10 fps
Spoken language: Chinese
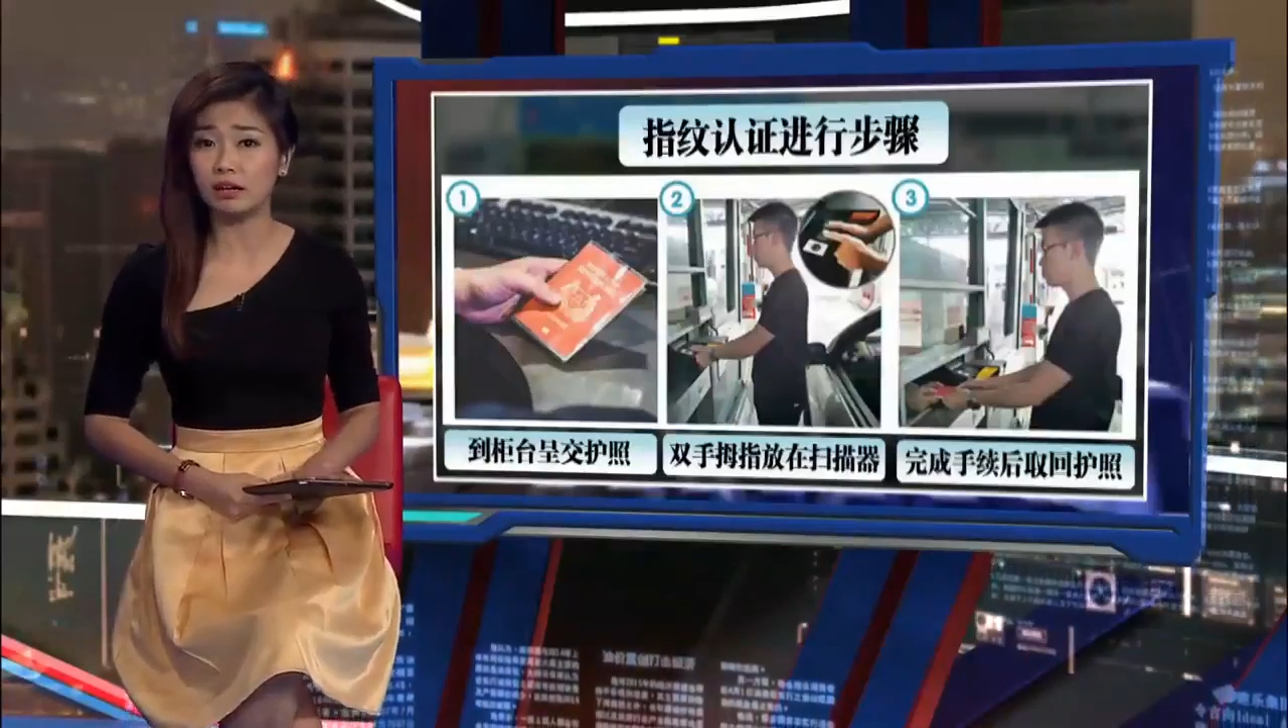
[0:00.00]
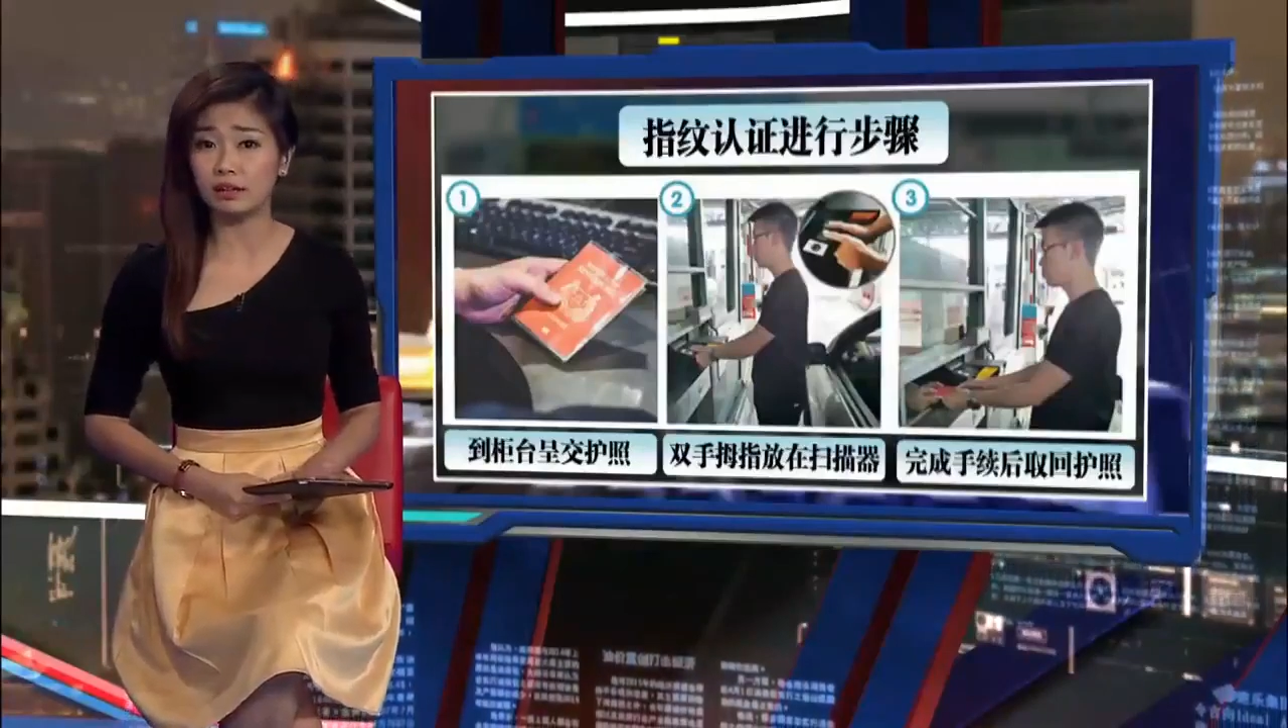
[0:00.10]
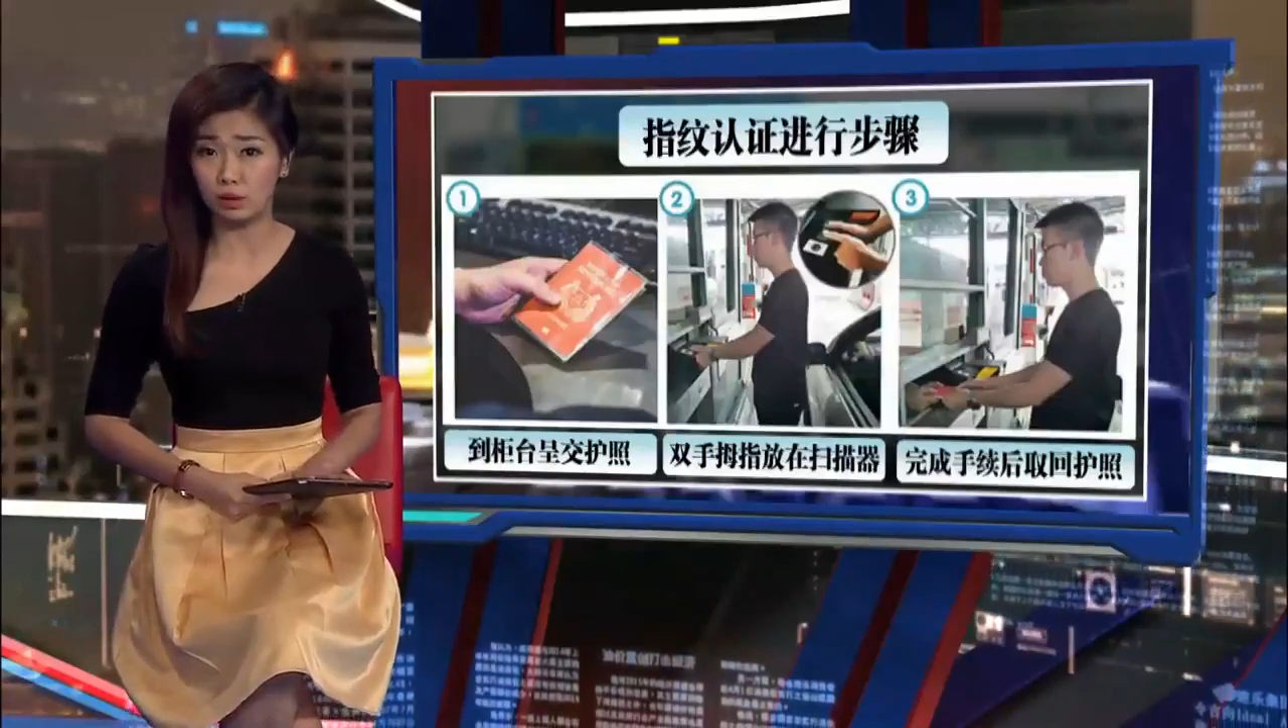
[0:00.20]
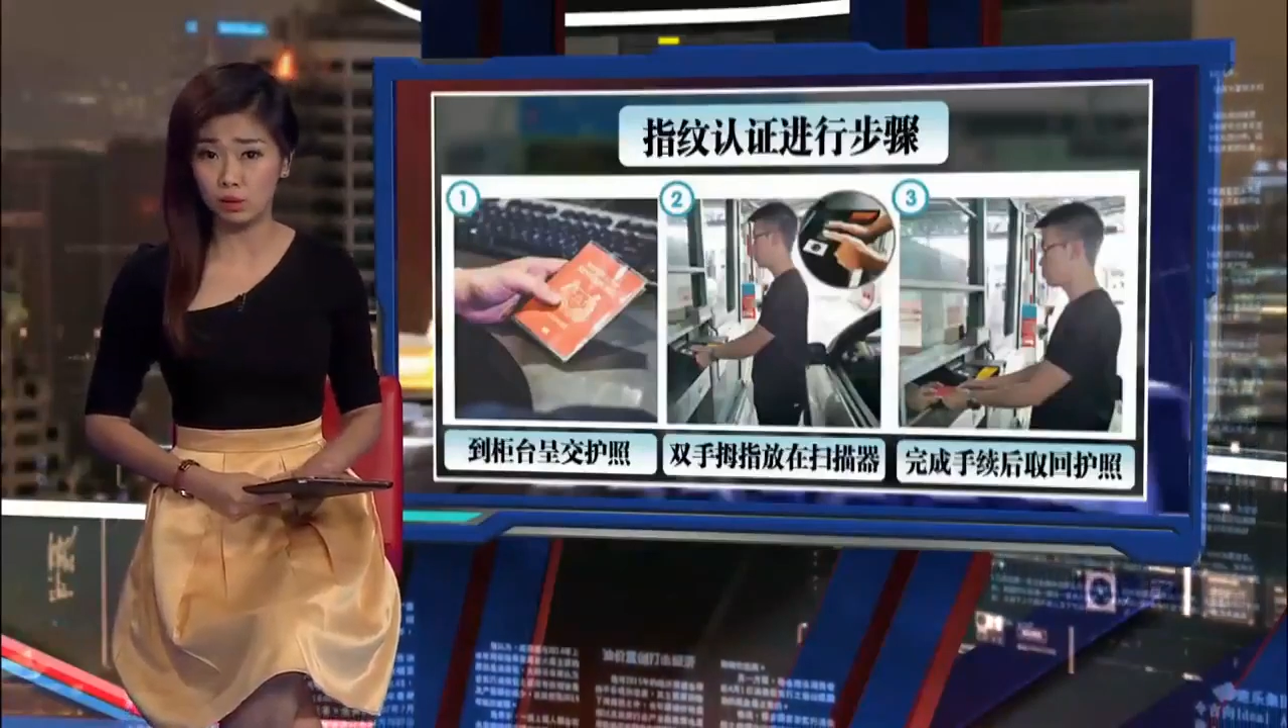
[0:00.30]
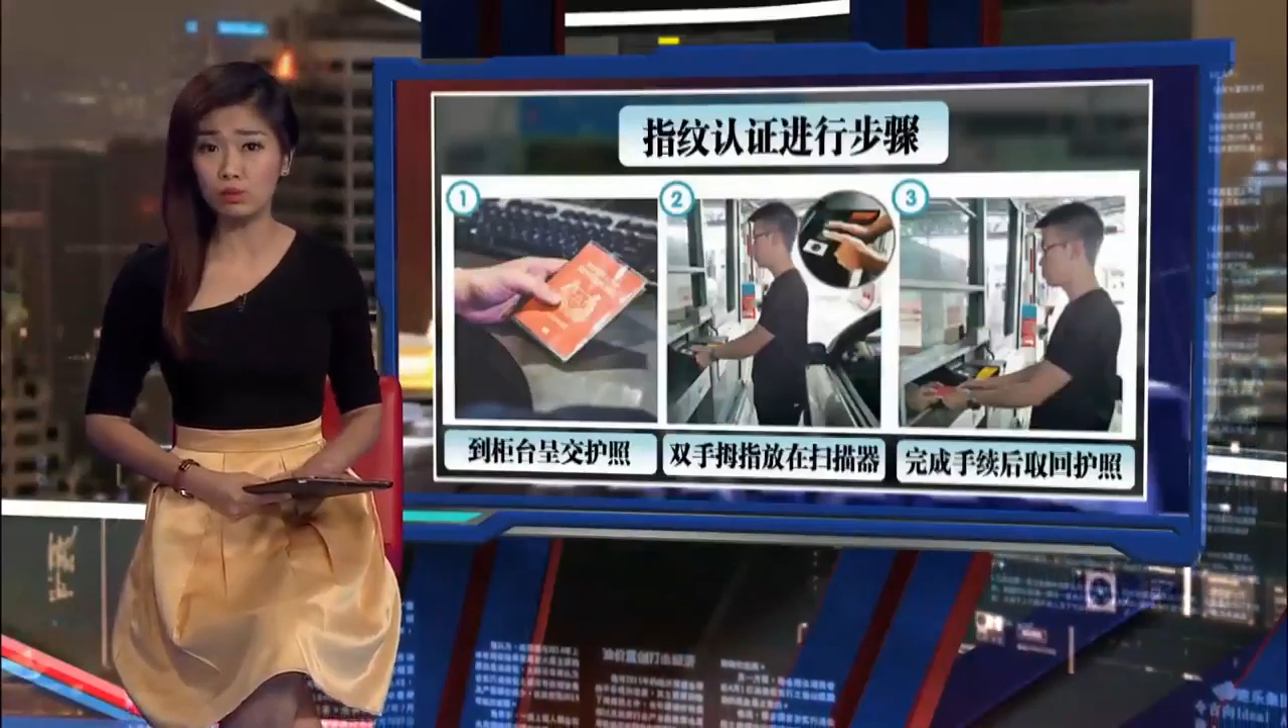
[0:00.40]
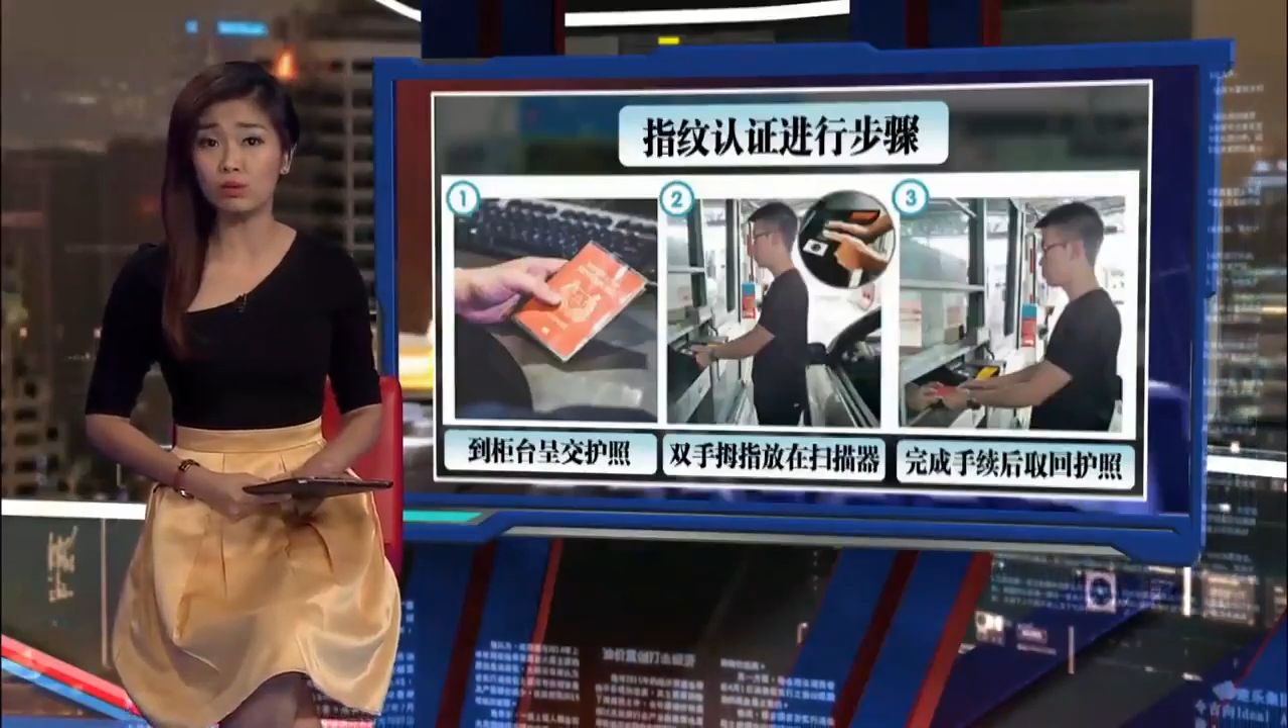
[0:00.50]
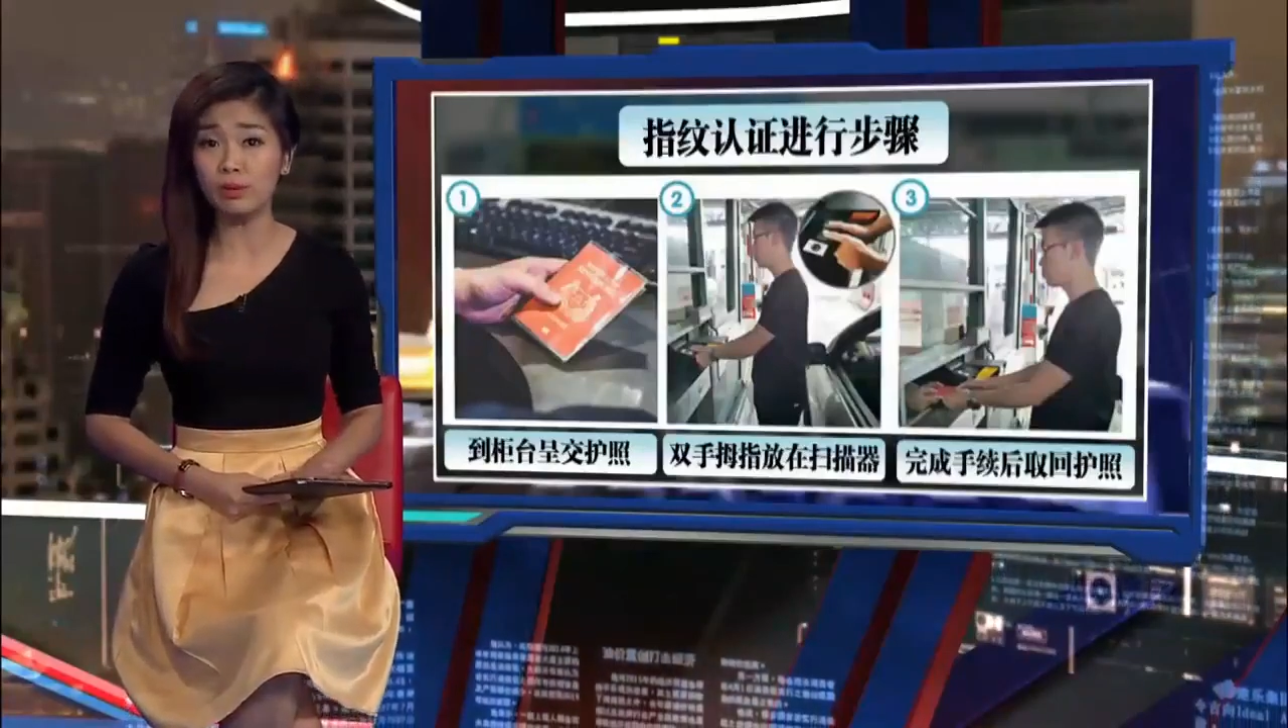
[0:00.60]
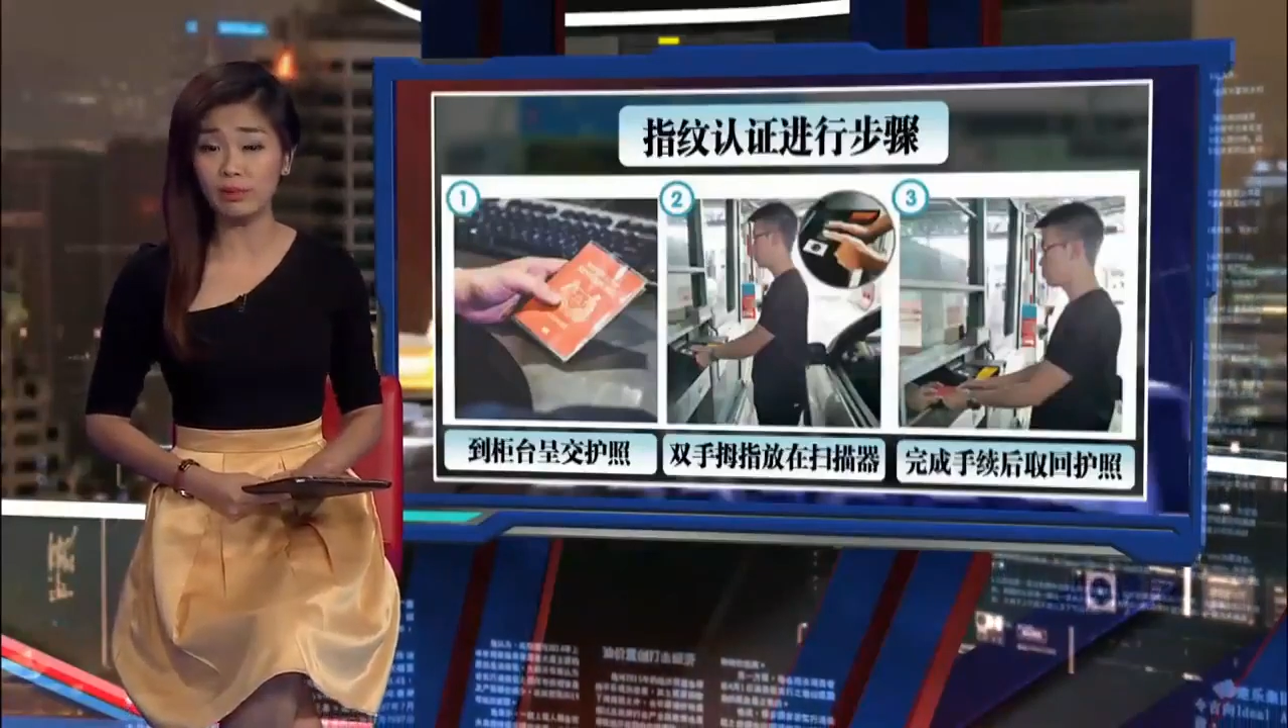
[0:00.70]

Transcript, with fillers: 那如果